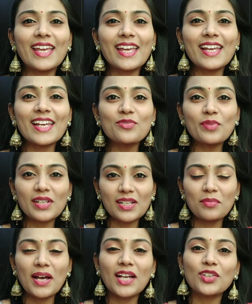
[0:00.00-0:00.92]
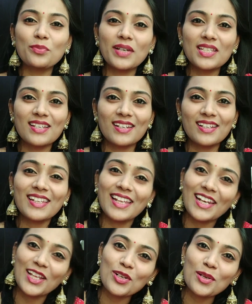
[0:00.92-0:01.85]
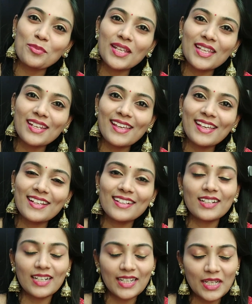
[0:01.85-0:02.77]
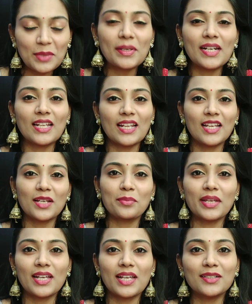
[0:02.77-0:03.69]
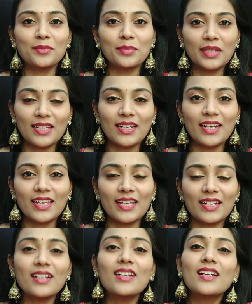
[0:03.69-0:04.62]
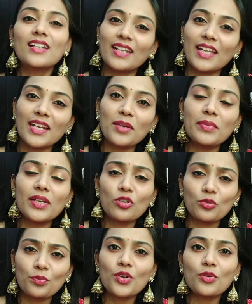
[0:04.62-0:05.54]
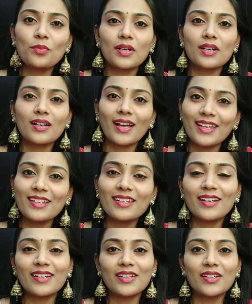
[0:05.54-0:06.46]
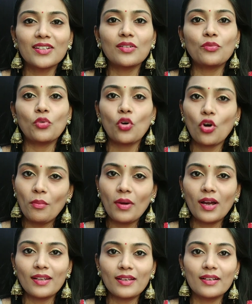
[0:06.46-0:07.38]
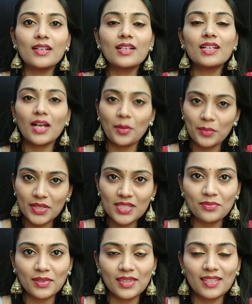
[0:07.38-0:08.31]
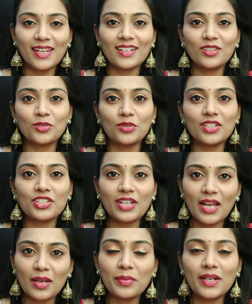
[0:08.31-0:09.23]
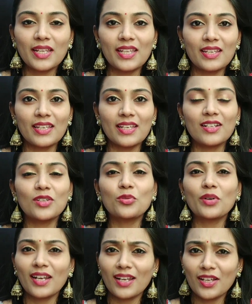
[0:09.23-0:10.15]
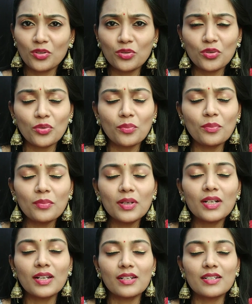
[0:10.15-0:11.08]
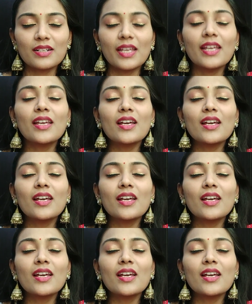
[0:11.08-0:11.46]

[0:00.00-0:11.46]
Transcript: கைஸ் வெல்கம் பேக் டு மை சேனல் எல்லாரும் எப்படி இருக்கீங்க கண்டிப்பாக நல்லா இருப்பீங்க அப்படின்னு நினைக்கிறேன் நிறைய பேர் ரொம்ப ரொம்ப கைண்டான வார்மான கமெண்ட்ஸ் வந்து எனக்கு கூட ஷேர் பண்ணியிருக்கீங்க உங்கள் எல்லாருக்கும் ரொம்ப நன்றி